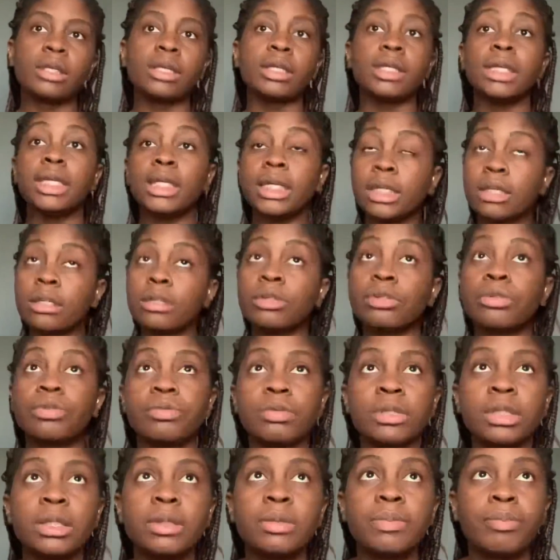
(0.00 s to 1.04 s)
Et
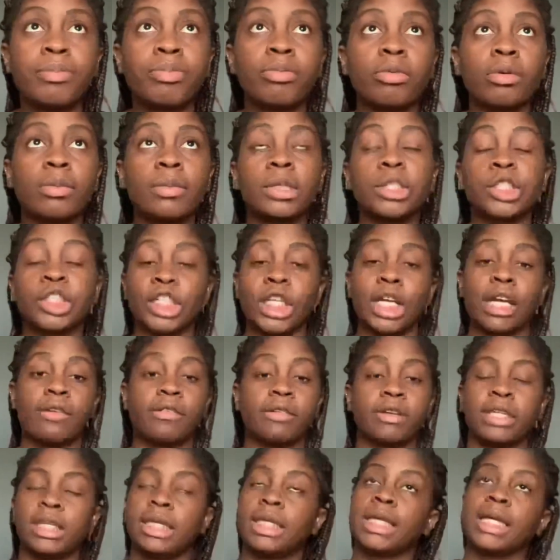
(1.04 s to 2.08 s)
ensuite, pour manger
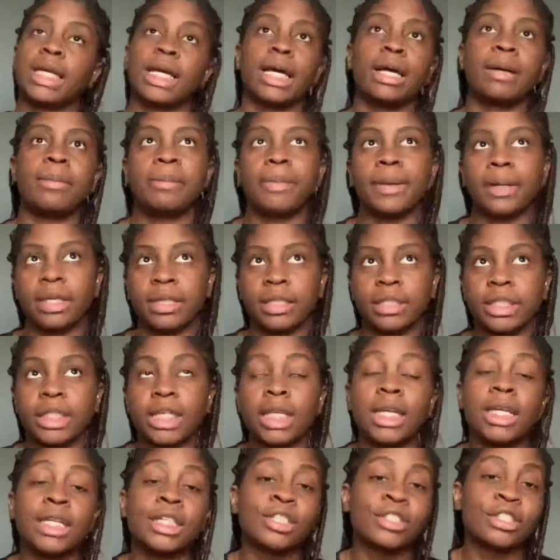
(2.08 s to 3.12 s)
africain, ben,
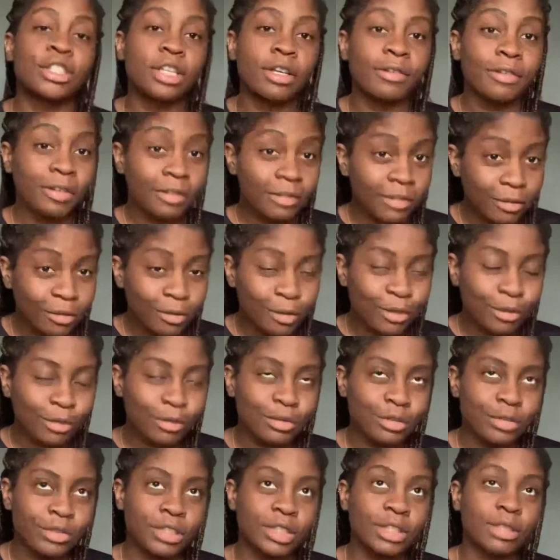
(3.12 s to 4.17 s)
j'ai déjà fait une vidéo sur le
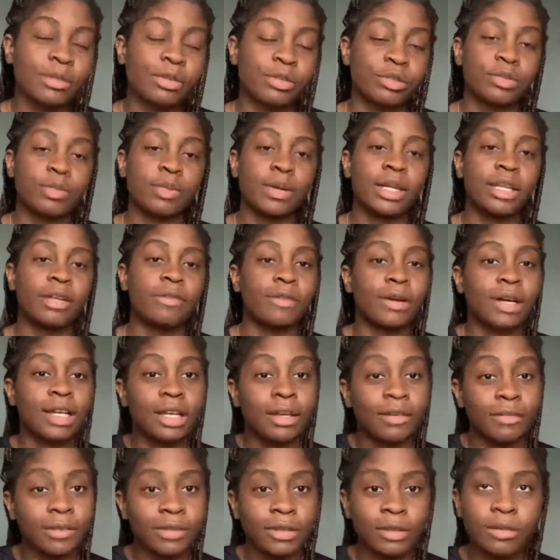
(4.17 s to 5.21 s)
sujet, donc tu peux aller voir la
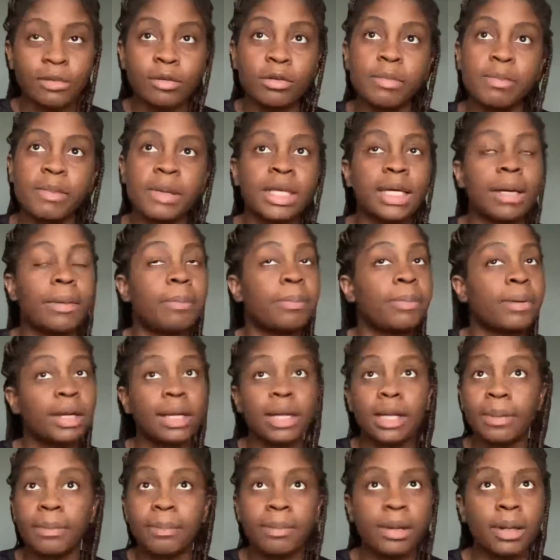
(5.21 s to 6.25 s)
vidéo. Mais il y a
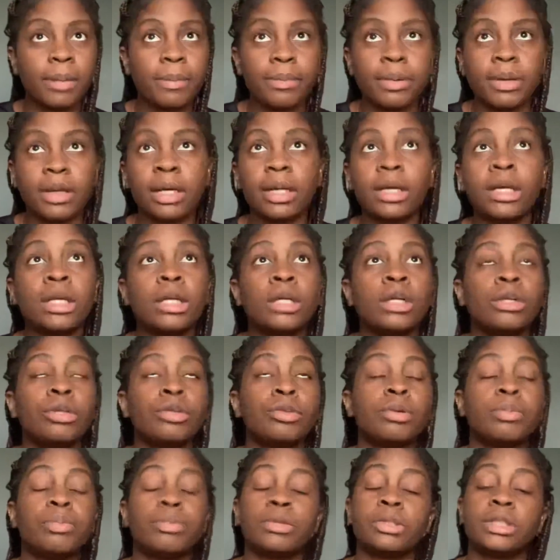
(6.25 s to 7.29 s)
plein, plein, plein de
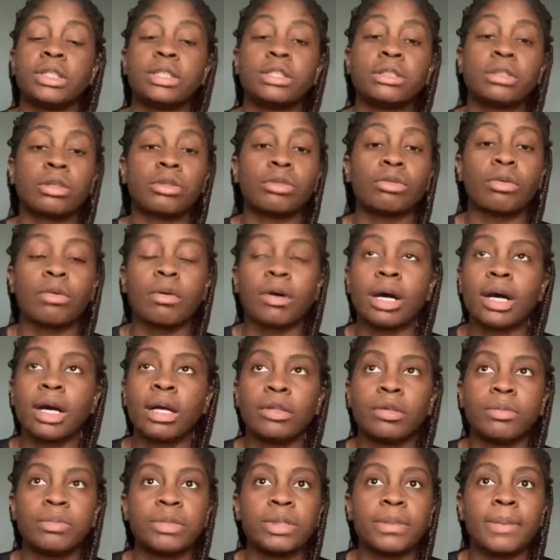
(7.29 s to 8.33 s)
petits endroits, de
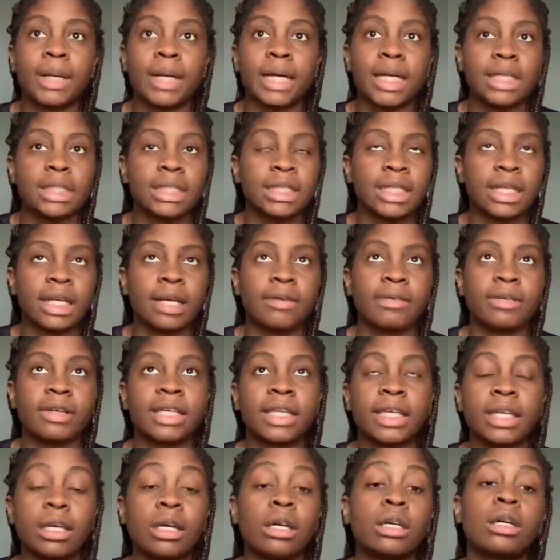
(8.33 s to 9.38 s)
petits magasins
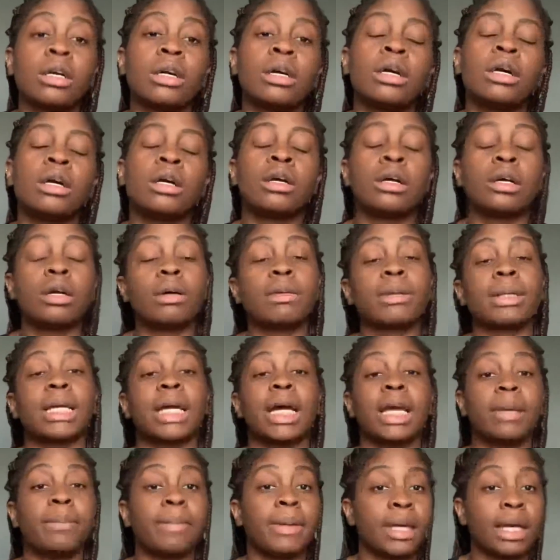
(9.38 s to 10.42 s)
africains, euh,
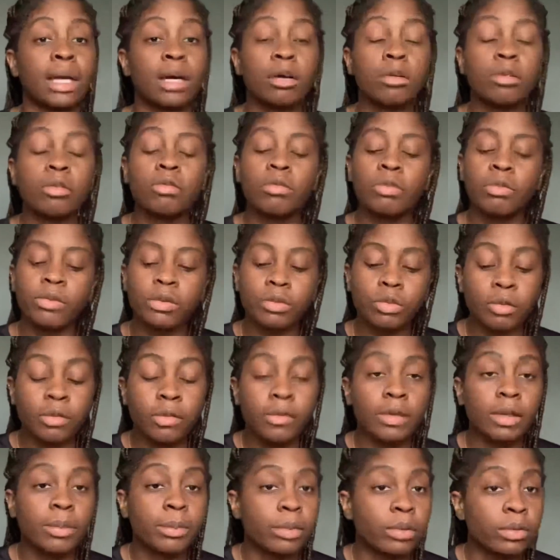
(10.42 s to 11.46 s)
caribéens, où vous pouvez trouver
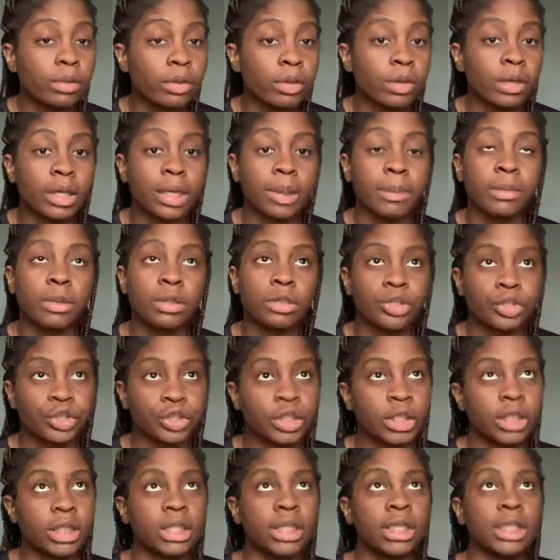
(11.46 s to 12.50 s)
votre bonheur et
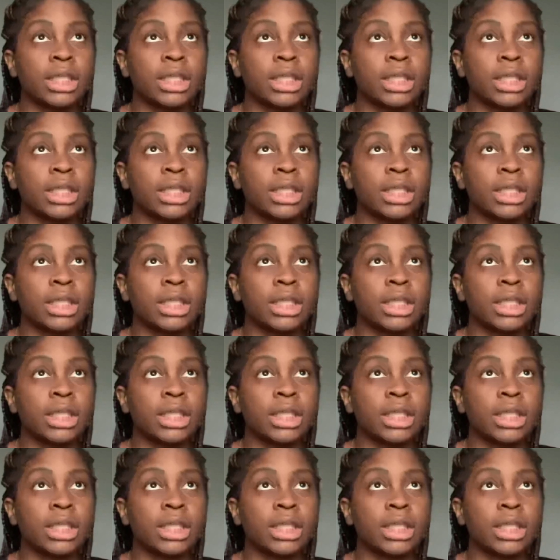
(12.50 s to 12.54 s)
manger